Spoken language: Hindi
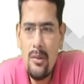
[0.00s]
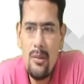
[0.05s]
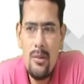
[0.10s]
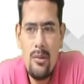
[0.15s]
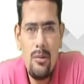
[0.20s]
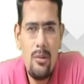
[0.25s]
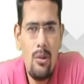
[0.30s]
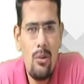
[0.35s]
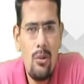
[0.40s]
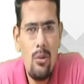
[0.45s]

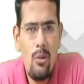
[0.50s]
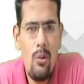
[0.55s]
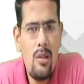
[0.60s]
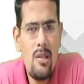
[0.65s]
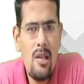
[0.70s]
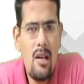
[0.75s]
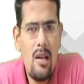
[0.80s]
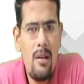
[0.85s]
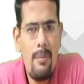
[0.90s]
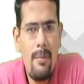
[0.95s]
तो दोनों
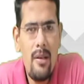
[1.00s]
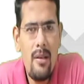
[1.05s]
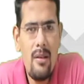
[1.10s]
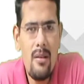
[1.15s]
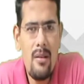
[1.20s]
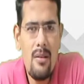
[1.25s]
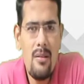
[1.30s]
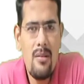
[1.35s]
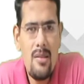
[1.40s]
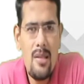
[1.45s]
जगह पे
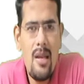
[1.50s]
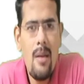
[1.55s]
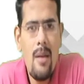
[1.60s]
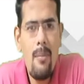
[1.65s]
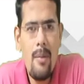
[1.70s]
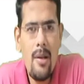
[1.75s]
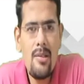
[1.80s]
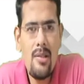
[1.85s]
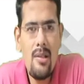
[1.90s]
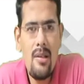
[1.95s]
सेम
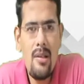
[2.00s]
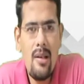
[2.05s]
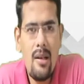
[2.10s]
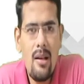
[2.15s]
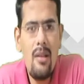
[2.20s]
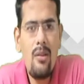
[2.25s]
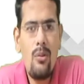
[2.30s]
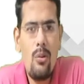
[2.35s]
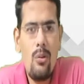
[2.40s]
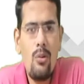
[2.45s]
टेंशन रहेगा
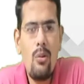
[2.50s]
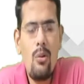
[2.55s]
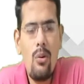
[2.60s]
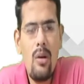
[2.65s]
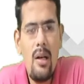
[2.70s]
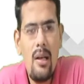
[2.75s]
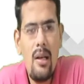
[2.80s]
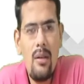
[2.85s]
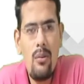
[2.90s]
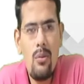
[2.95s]
ना दो दो लोग
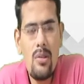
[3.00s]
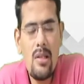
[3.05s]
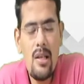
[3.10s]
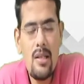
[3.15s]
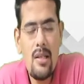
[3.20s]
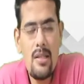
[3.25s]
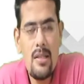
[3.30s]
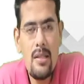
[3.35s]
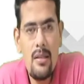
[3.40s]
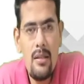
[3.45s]
गए दोनों जगह
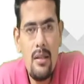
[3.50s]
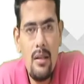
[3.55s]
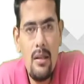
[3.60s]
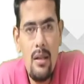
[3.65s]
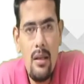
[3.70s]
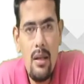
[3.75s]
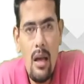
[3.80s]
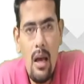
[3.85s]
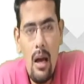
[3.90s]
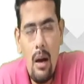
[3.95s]
से
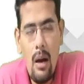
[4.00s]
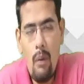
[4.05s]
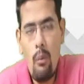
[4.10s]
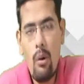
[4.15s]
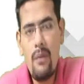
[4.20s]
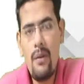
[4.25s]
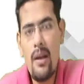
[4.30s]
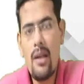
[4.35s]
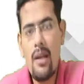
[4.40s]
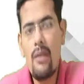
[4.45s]
अब वॉट
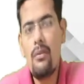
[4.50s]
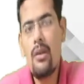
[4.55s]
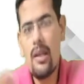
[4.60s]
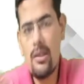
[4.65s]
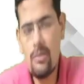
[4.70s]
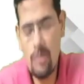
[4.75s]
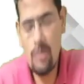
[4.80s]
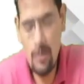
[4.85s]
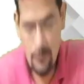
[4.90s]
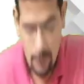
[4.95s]
इफ आई गिव एन
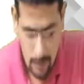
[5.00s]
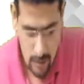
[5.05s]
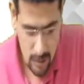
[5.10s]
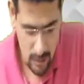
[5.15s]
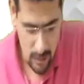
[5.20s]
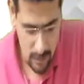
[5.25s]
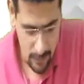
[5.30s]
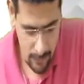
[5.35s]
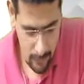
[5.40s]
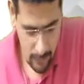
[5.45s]
एक्स्ट्रा
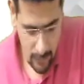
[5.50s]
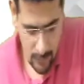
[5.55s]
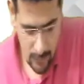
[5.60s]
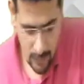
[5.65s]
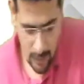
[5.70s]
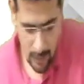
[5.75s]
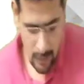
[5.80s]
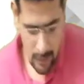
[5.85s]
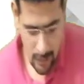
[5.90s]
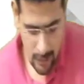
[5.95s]
इन्फॉर्मेशन
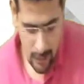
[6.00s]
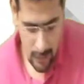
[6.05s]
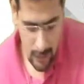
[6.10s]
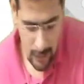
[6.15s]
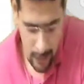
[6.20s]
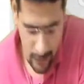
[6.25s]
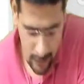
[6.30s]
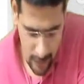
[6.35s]
कि टाटा